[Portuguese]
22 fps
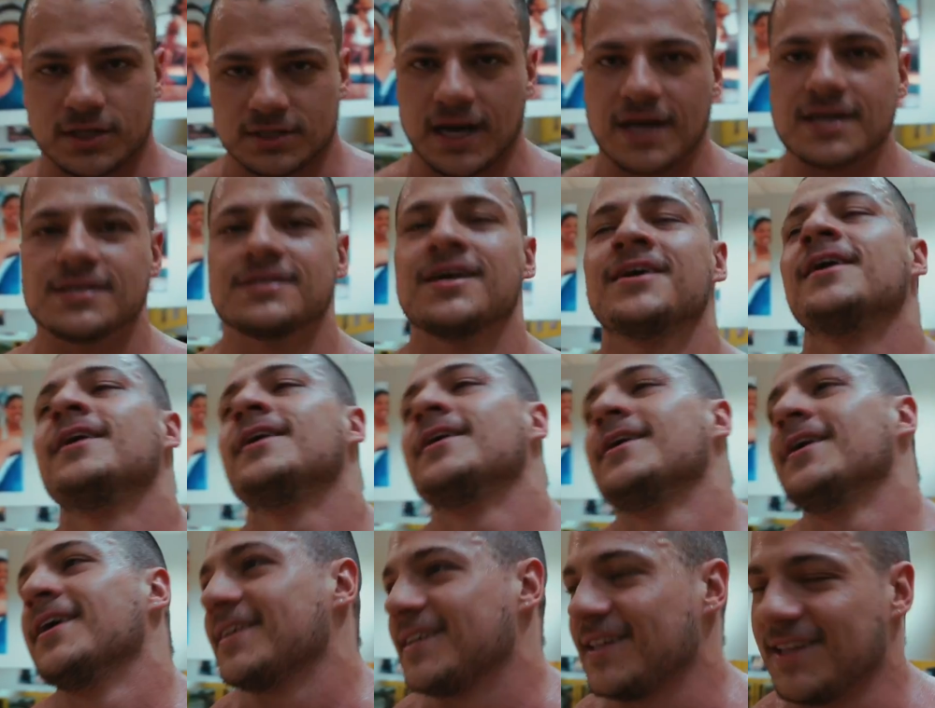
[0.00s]
atrás
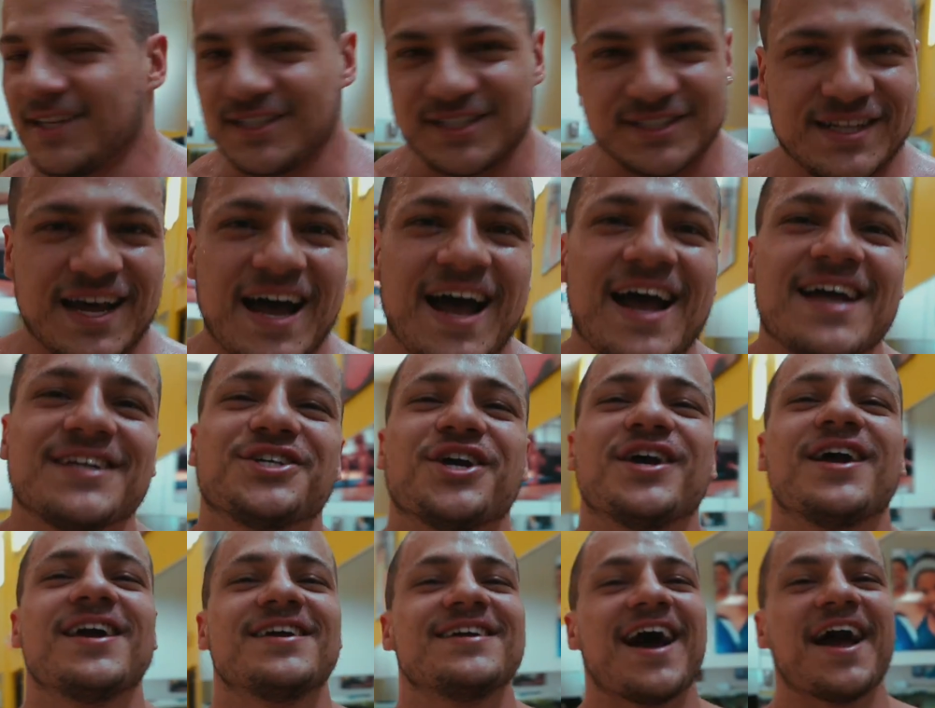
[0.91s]
da
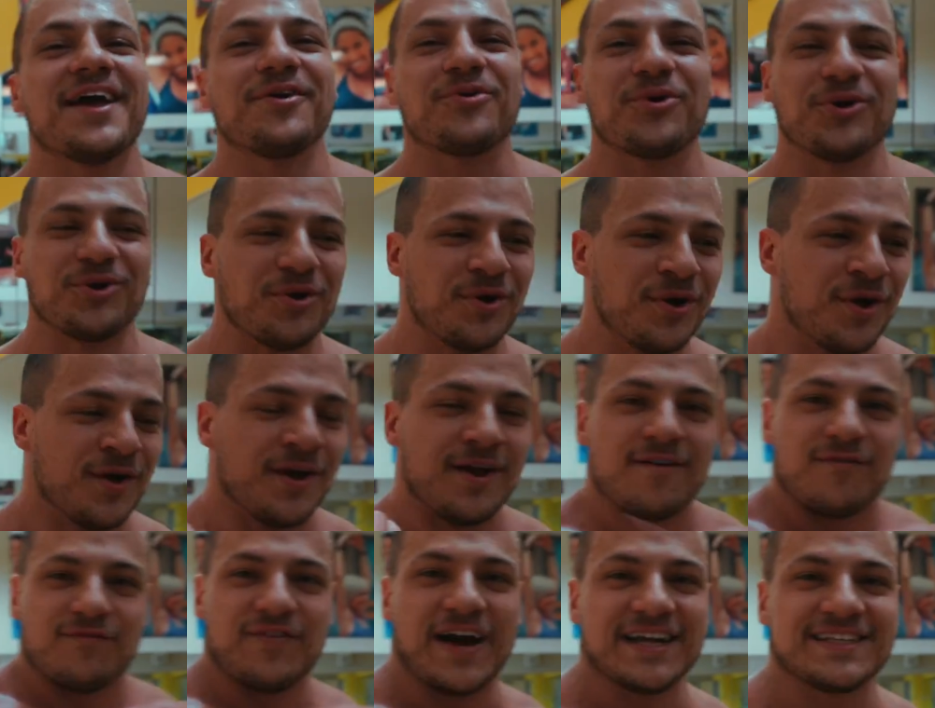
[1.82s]
densidade e aí quando
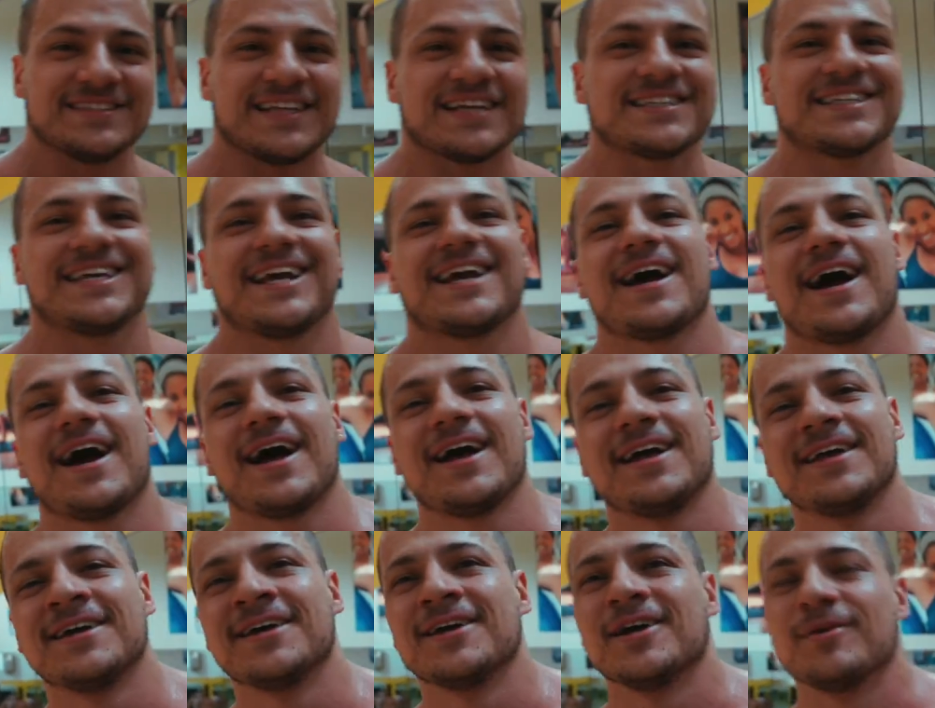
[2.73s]
vai tentar
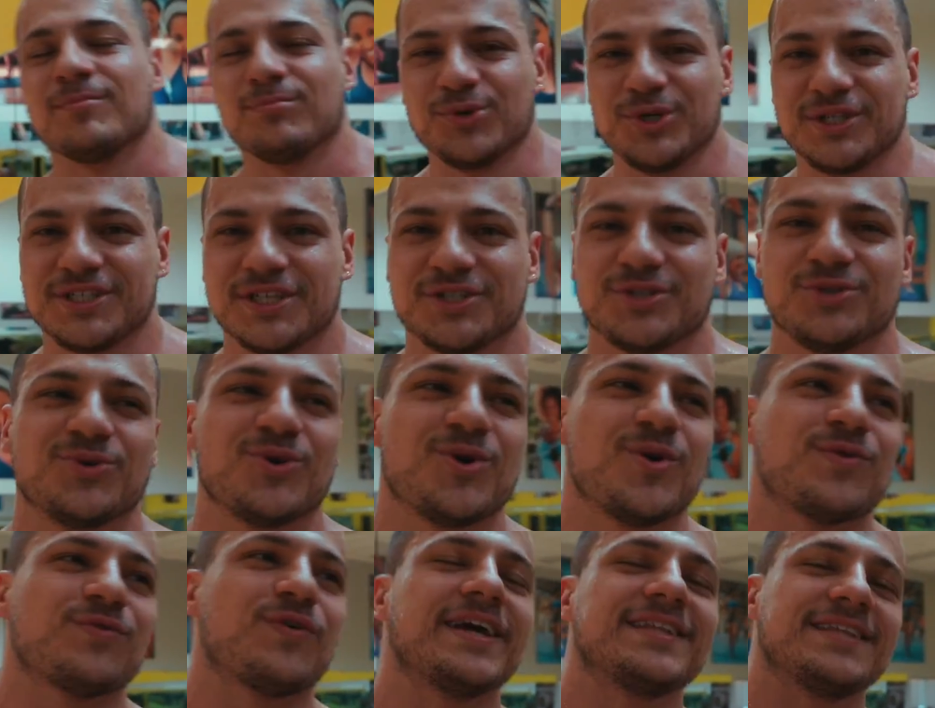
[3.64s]
secar, murcha de
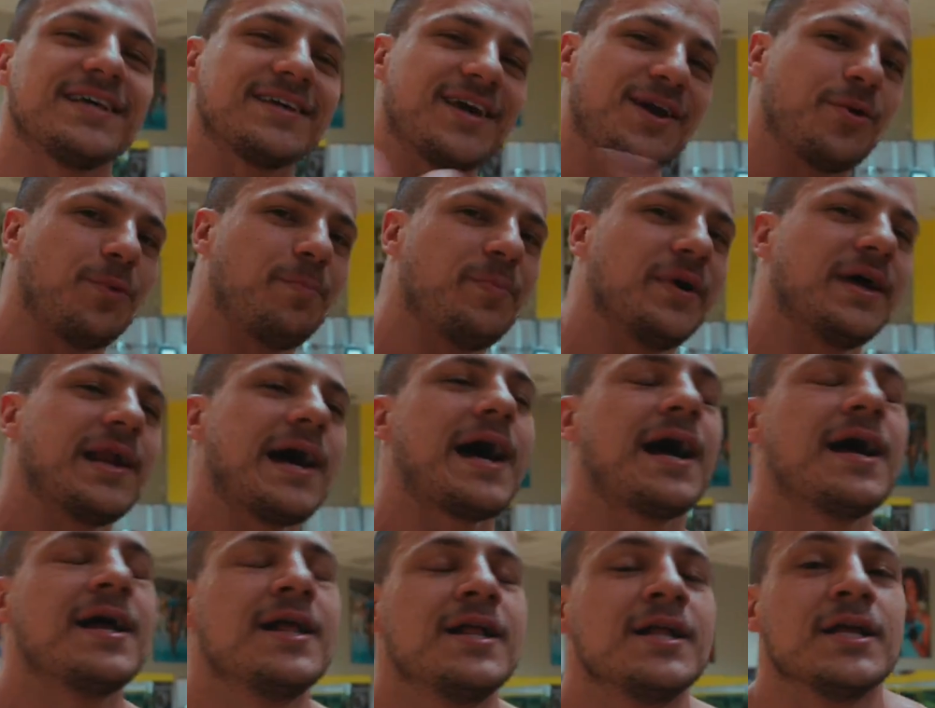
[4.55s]
novo, vai ter que
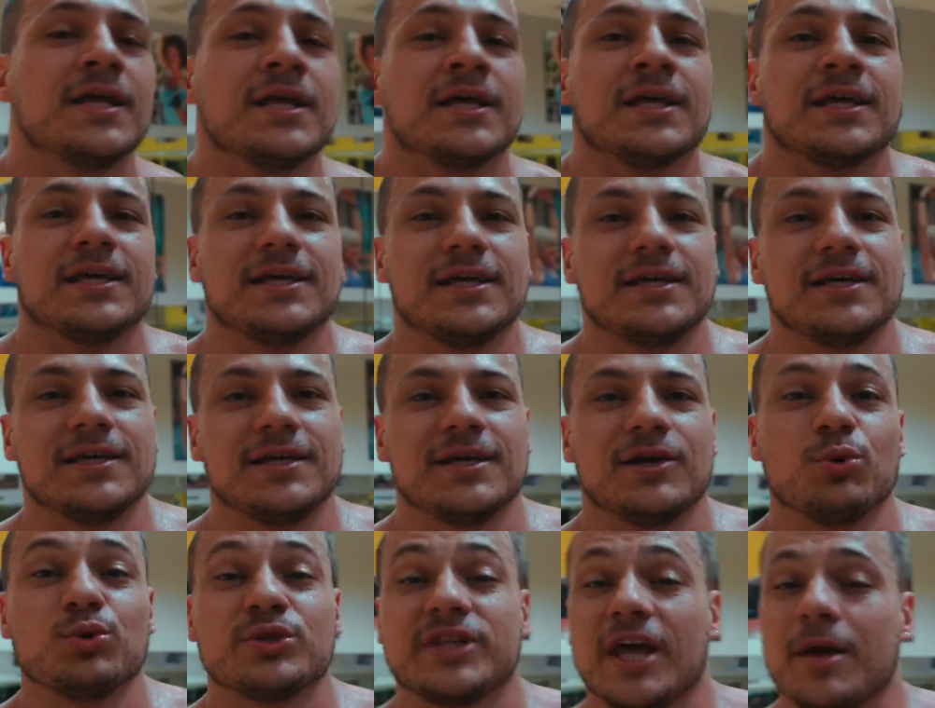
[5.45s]
recuperar e
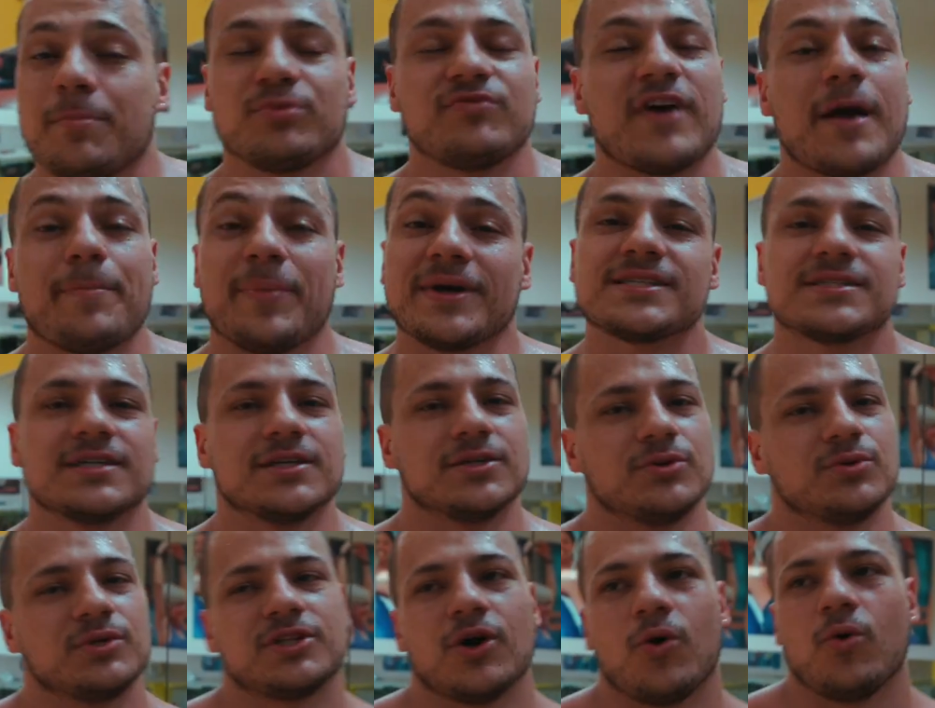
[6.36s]
o tempo vai
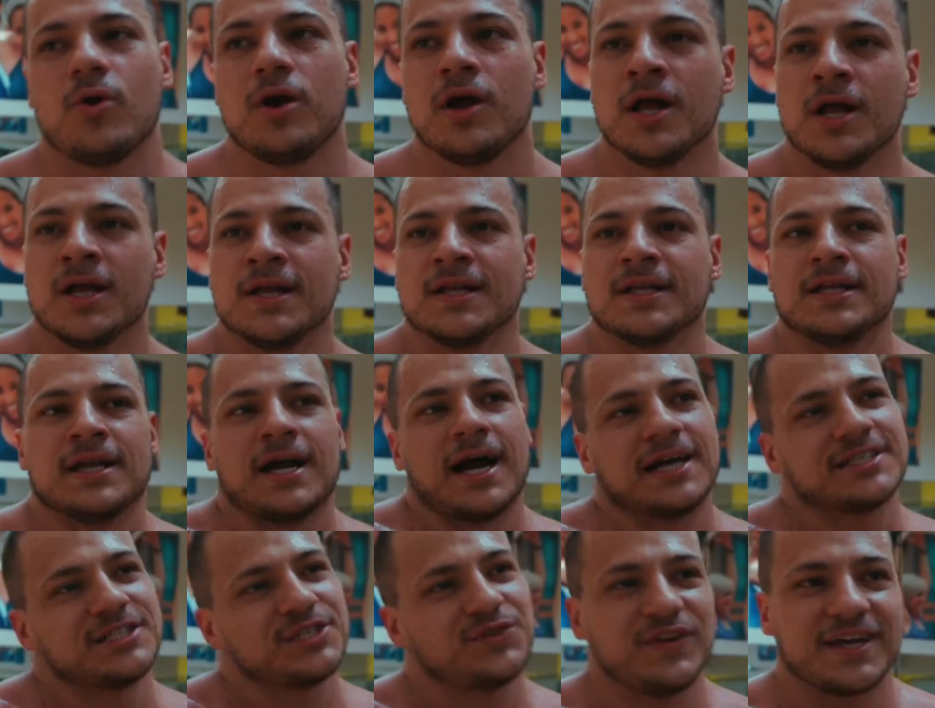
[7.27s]
passando. Então a
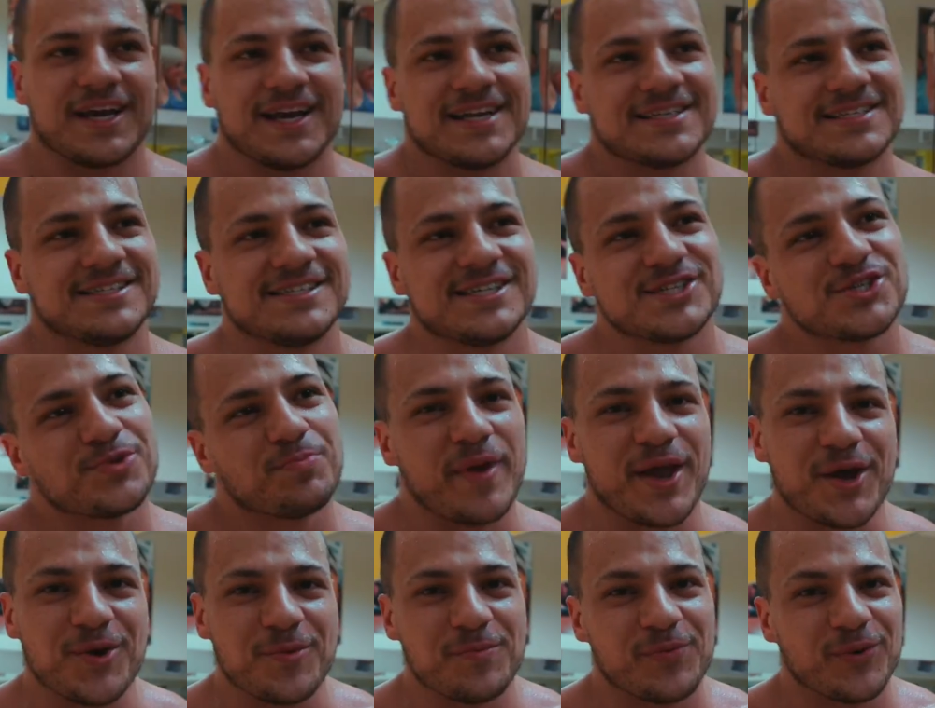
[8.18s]
gente fica nesse
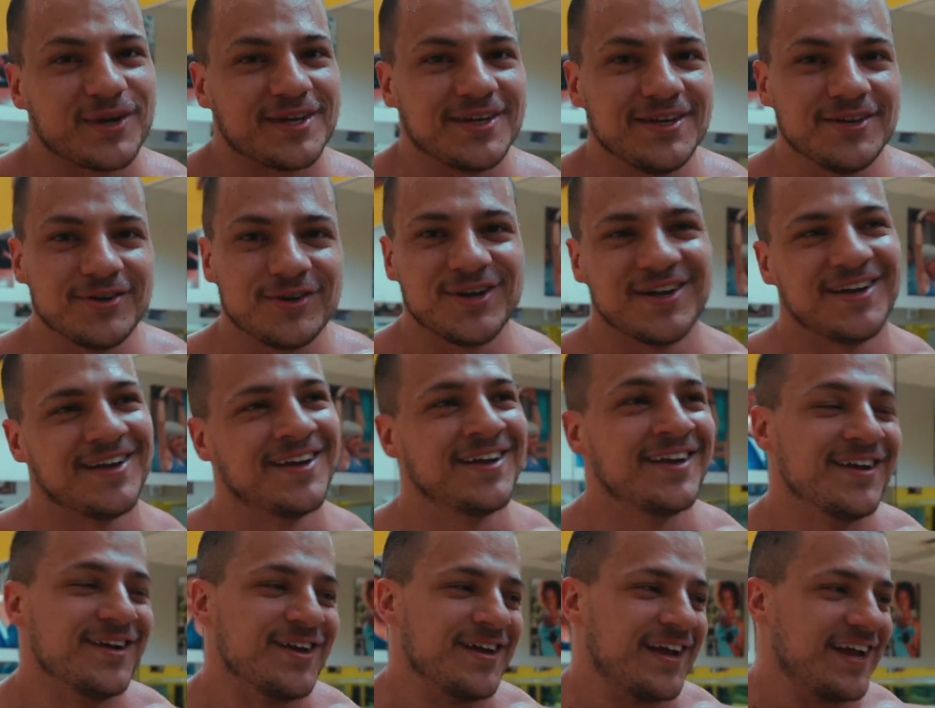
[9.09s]
desespero um pouquinho.
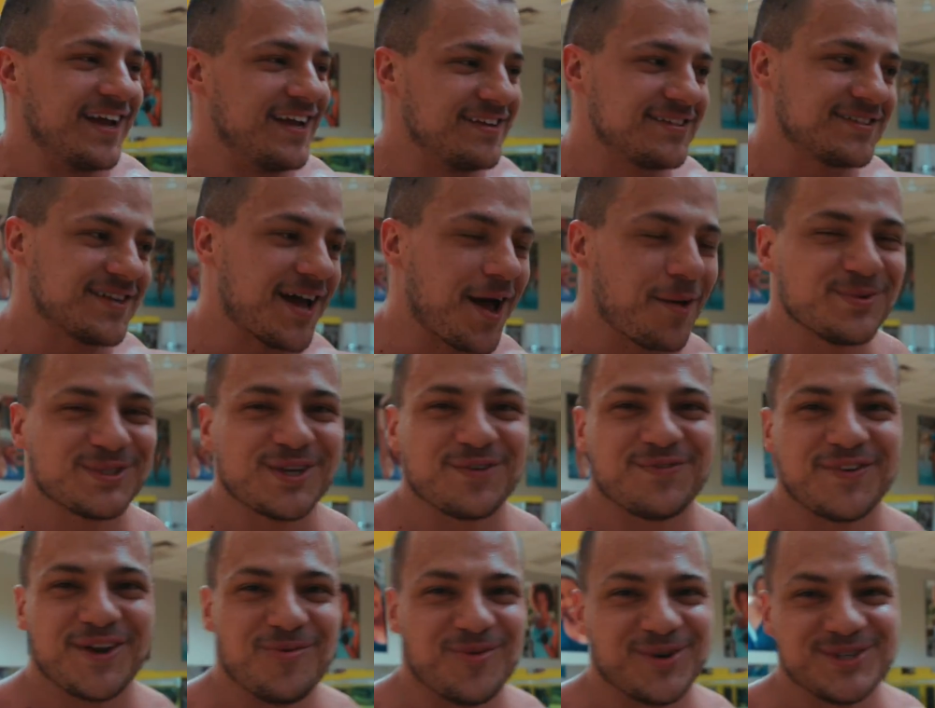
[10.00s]
Ele sabe, já
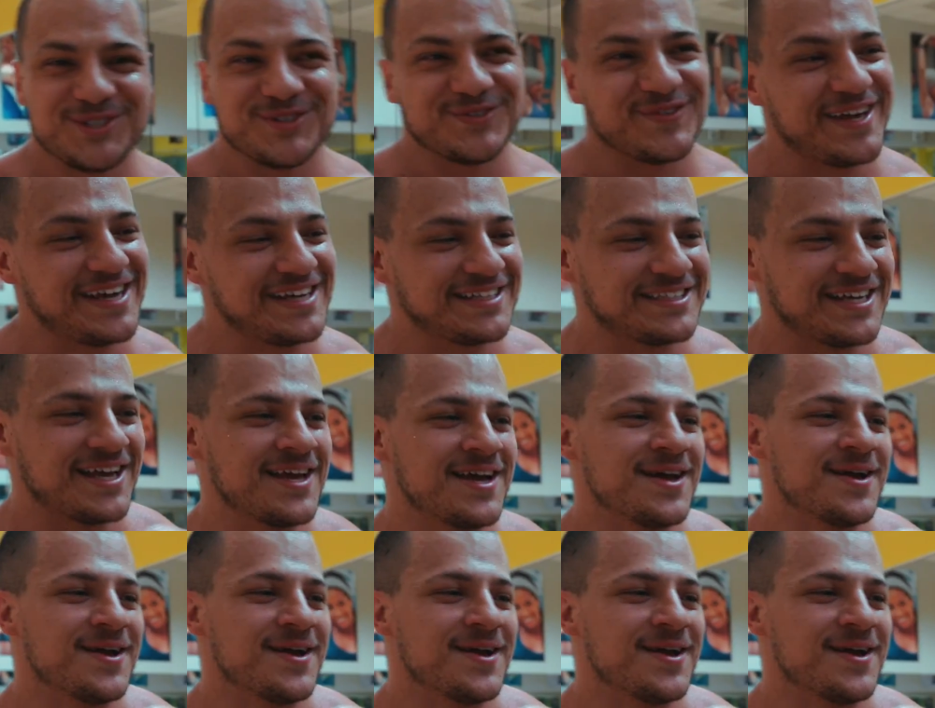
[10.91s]
falei um monte de vezes.